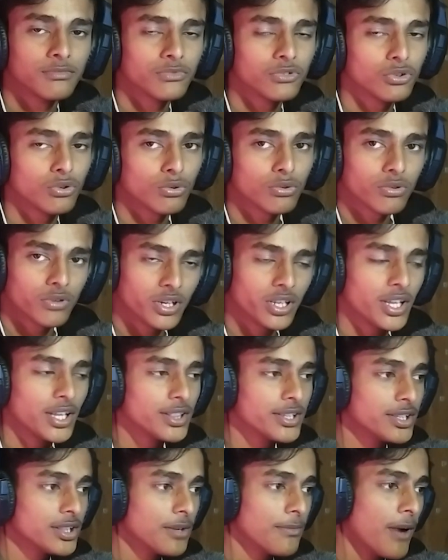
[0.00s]
টোটোরিয়াল
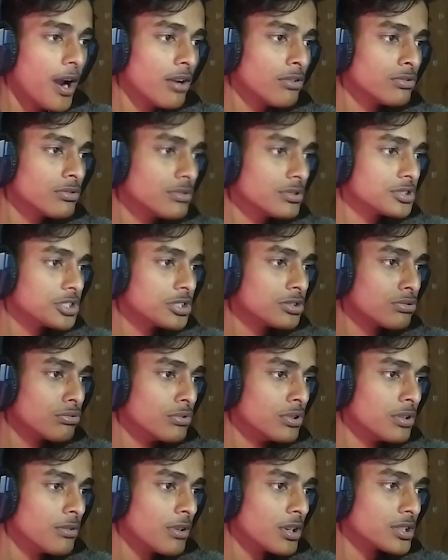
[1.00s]
দিতে বারণ করছে
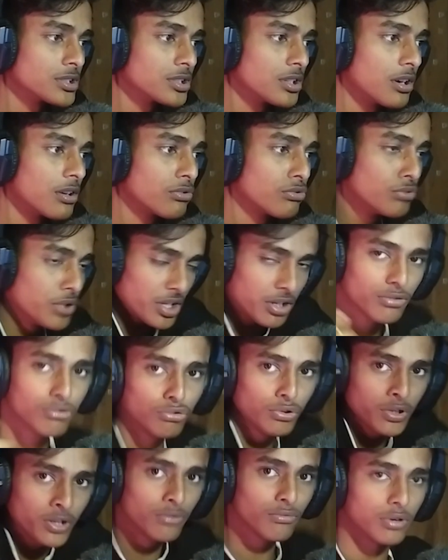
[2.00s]
শুনতে পাচ্ছে না টুইং
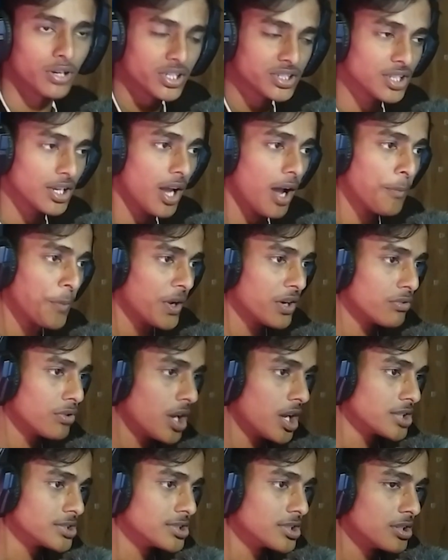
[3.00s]
টুইং করে সে লাফানো
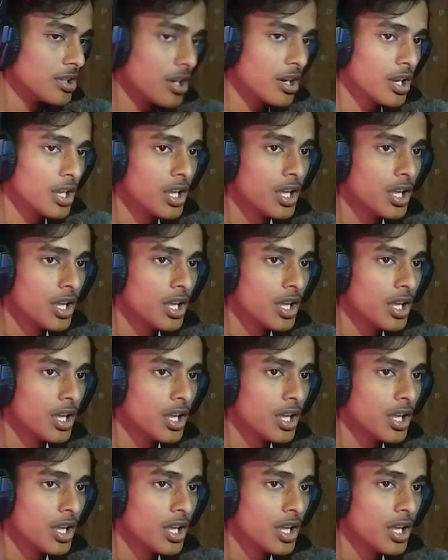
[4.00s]
লাগছে এদের